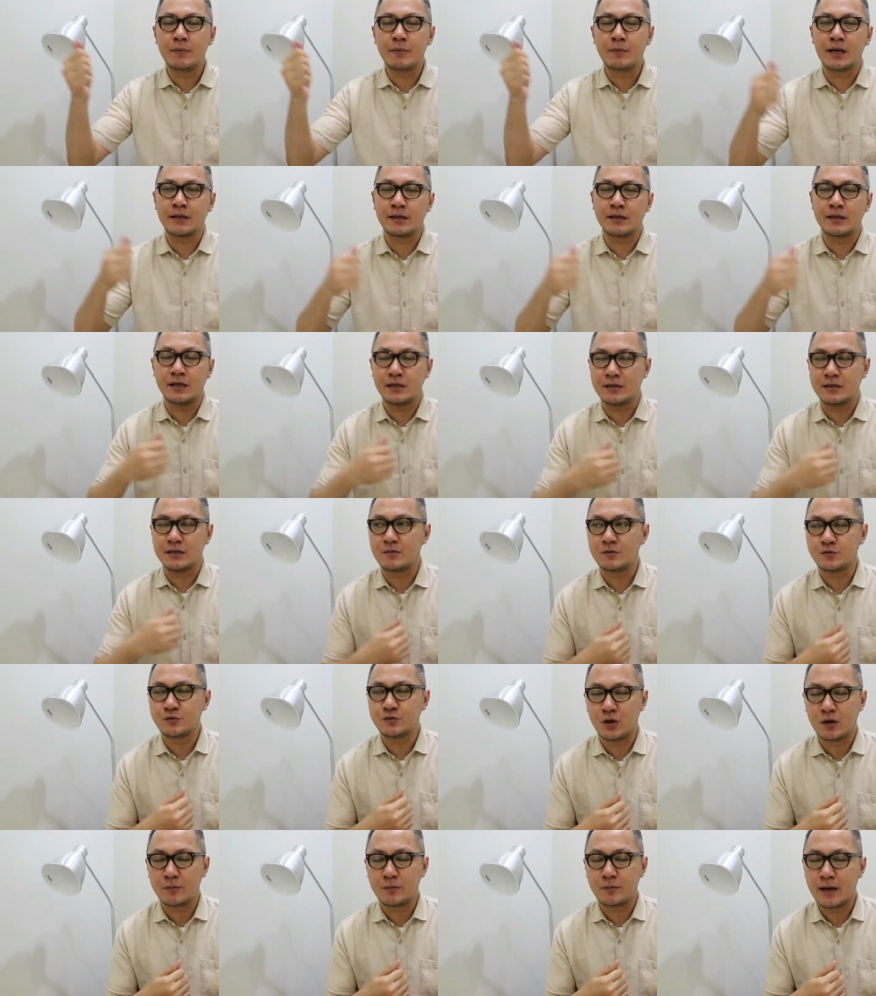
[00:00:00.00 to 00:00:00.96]
ibaratnya kita
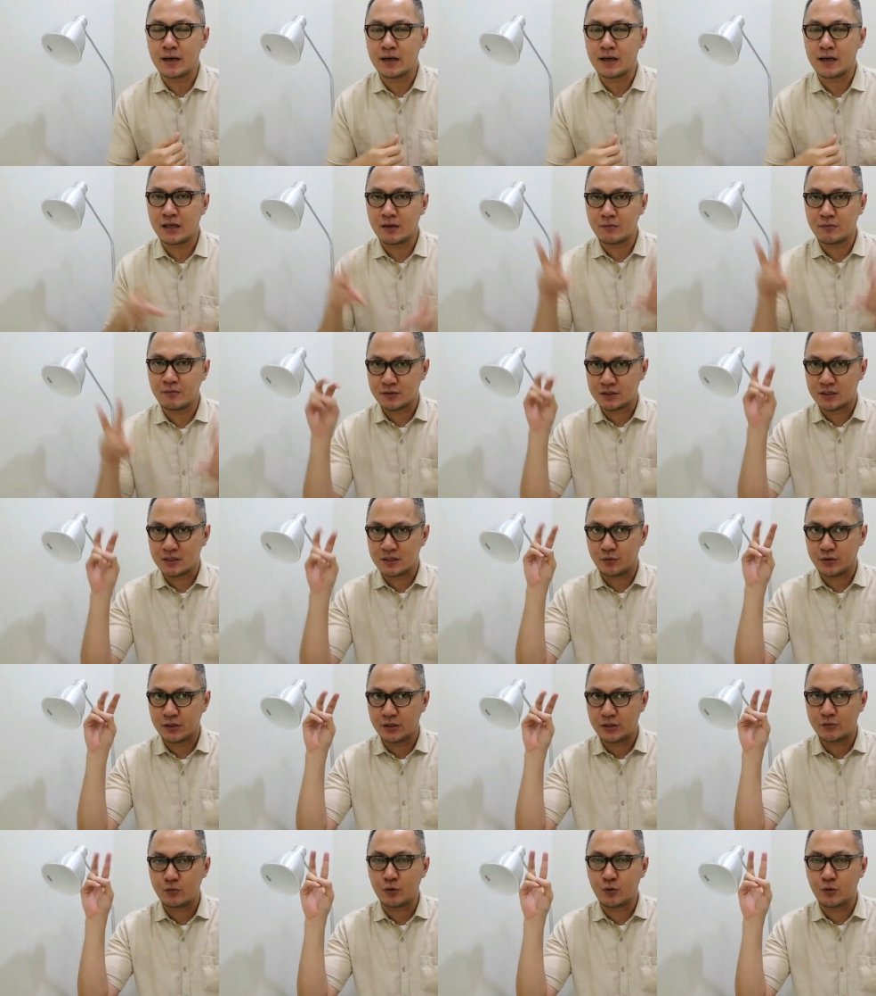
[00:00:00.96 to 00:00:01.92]
menjual barang ya,
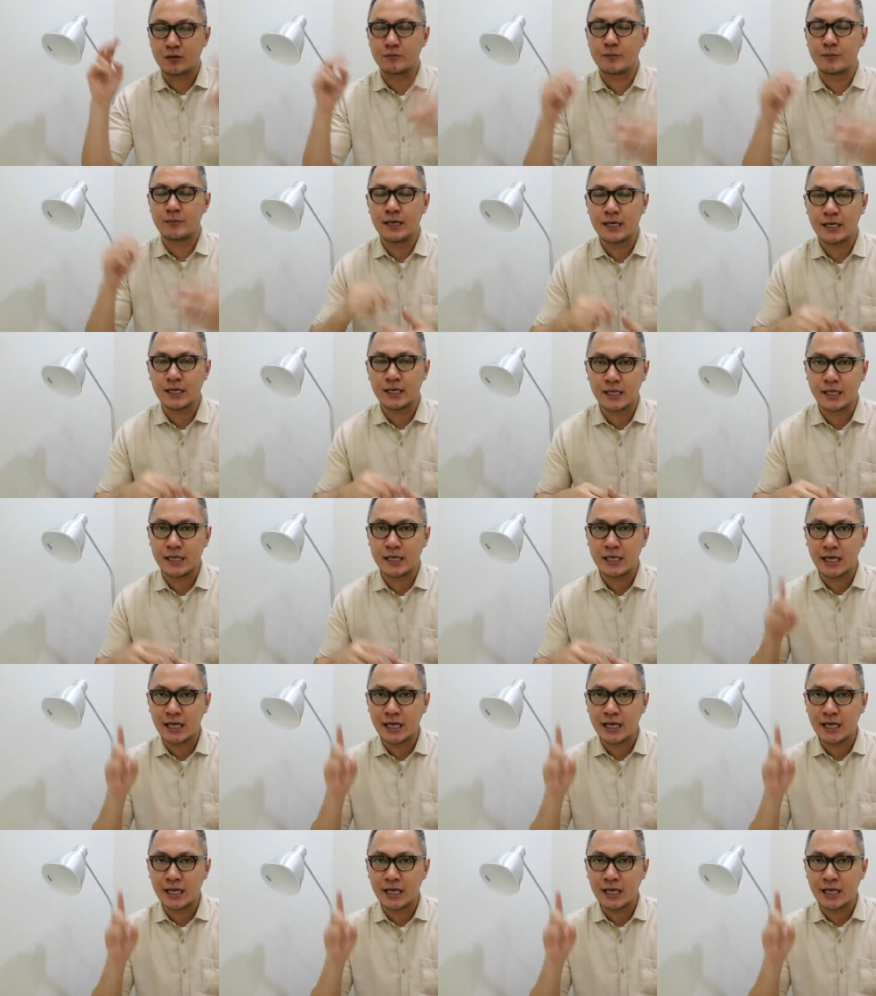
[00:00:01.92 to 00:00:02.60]
meskipun ini bukan barang ya,